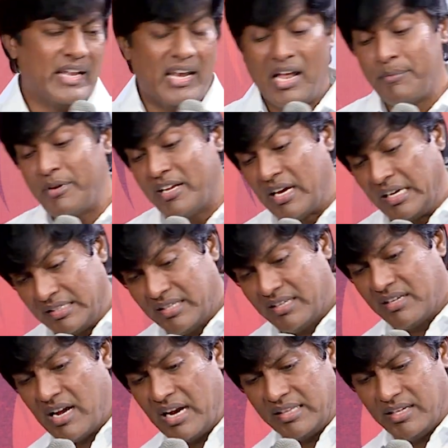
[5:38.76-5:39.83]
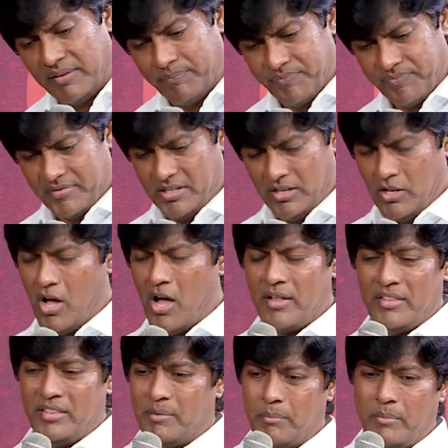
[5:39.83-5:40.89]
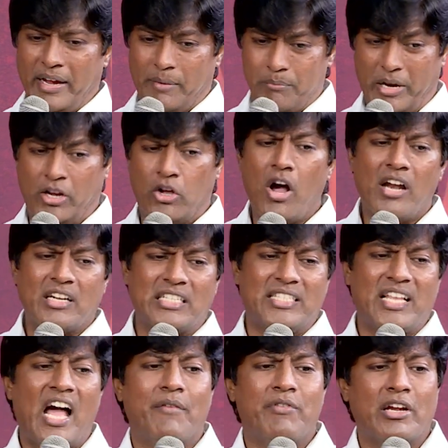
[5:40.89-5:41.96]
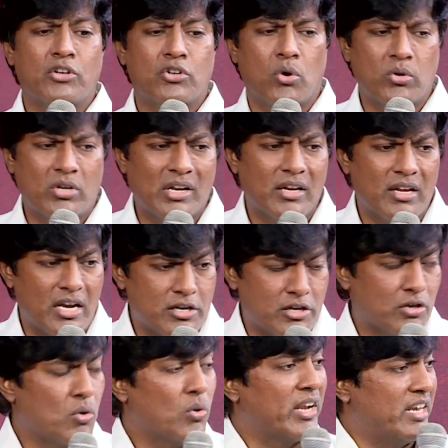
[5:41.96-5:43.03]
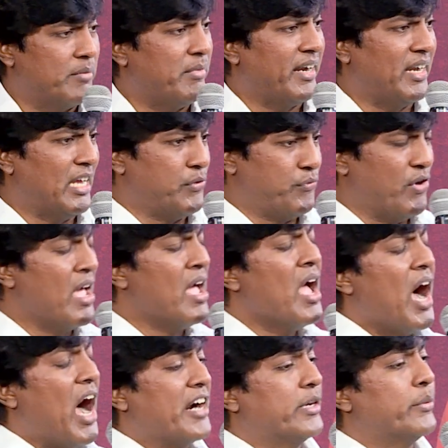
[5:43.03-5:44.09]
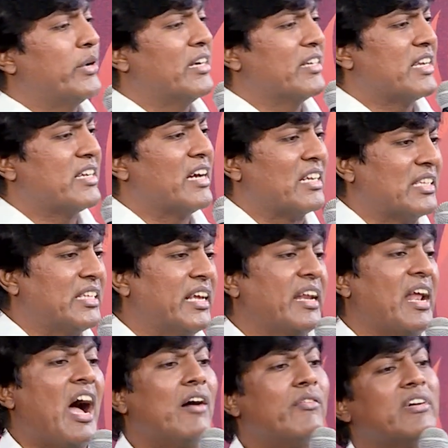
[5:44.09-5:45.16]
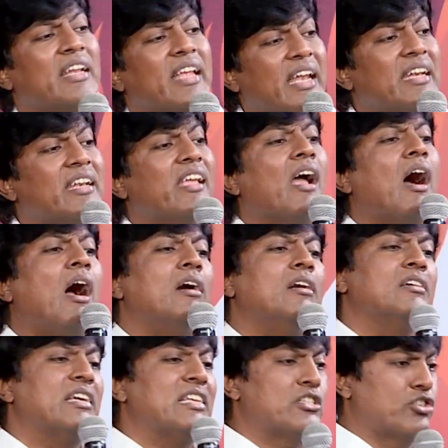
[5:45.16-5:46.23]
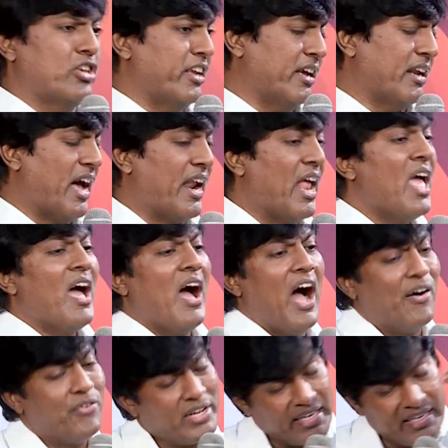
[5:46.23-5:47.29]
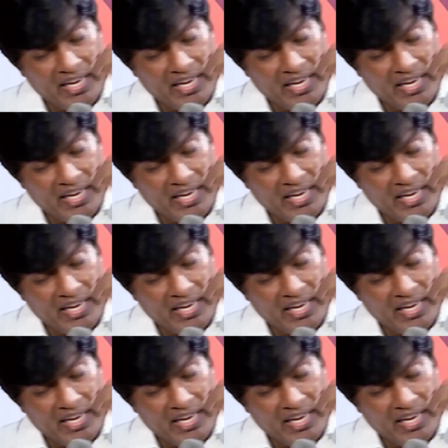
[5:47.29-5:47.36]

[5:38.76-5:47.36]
எல்லாமே கர்த்தருக்காக தான் லா மை மை காட் இஸ் ஹேவிங் டோட்டல் கண்ட்ரோல் இன் மை லைஃப் ஆண்டவராகிய கர்த்தர் அவர் என்னை ஆளுகை செய்கிறார் அவர்